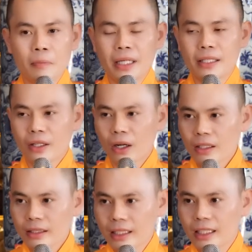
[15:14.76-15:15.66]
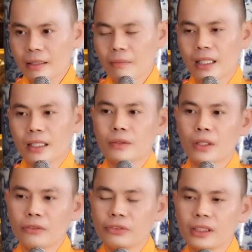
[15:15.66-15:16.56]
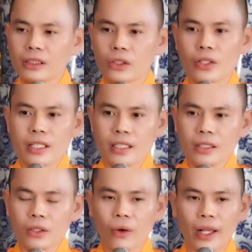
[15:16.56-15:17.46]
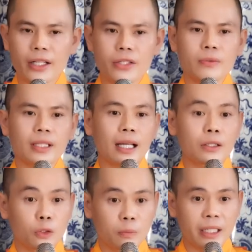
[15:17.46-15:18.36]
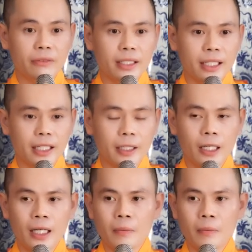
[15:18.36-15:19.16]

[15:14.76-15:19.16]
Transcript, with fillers: Mình có tiền mà không có phước, rồi sức khỏe chúng ta cũng bị vấn đề.